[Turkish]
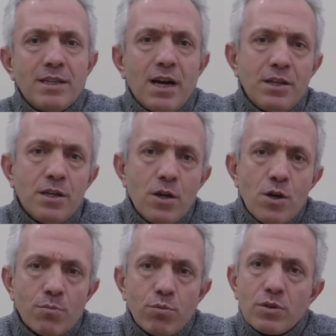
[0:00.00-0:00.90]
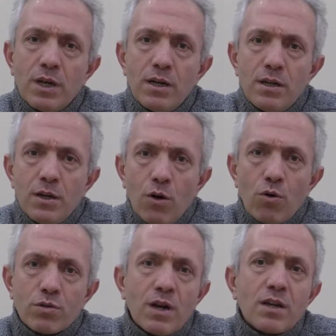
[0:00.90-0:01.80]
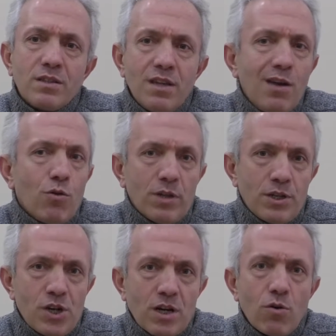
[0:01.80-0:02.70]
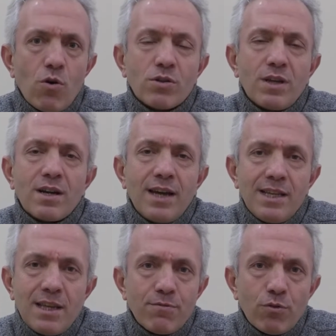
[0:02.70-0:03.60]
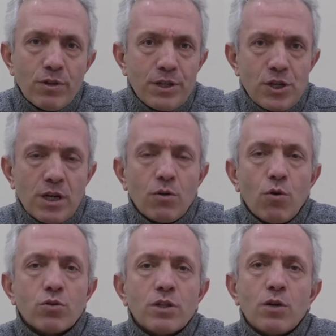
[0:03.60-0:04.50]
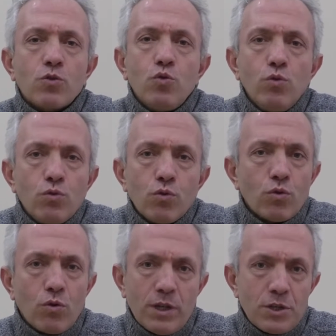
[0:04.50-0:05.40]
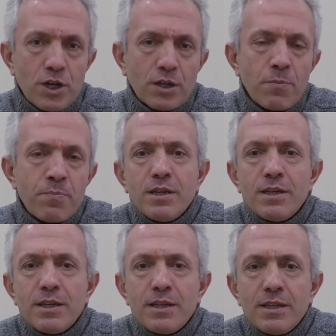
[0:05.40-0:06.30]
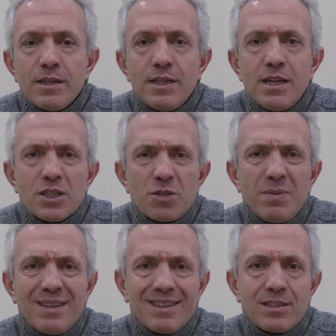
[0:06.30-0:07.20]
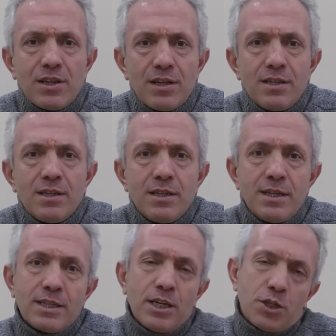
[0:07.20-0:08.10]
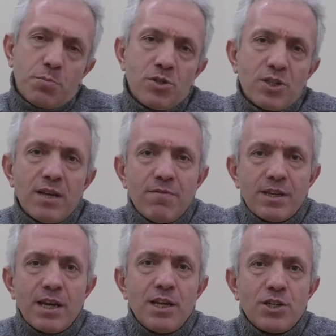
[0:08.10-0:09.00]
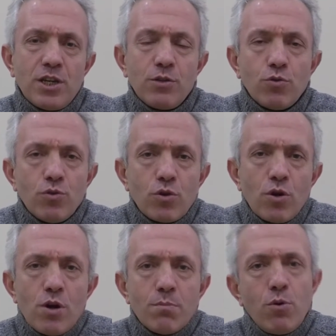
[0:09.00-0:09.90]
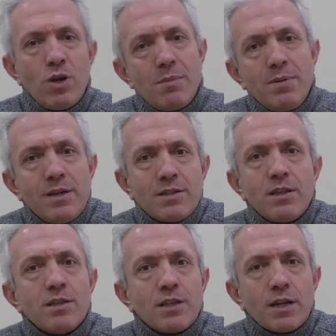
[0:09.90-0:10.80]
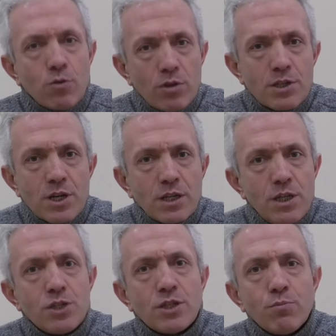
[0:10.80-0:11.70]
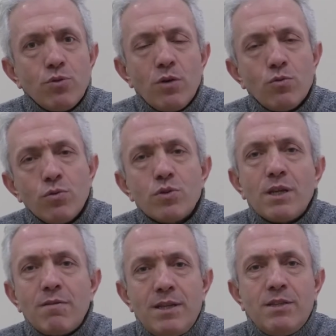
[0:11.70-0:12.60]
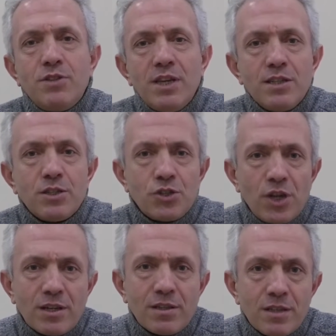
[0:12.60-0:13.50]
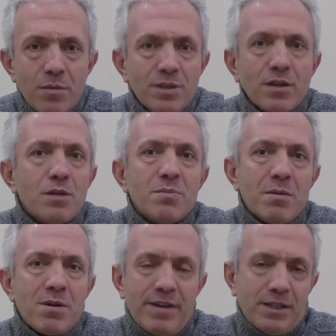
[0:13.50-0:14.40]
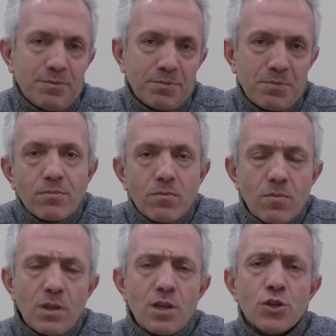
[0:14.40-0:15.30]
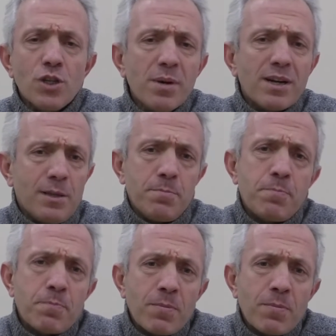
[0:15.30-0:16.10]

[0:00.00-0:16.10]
Yani burada ortak dil olacak, ortak hedef olacak, ortak kültür olacak, e, inanç birlikteliği, geçmişten ve geleceğe dönük böyle birliktelikler olacak. İşte buna ulus devlet denir şeklinde bir tanımlama var. Şimdi bakalım.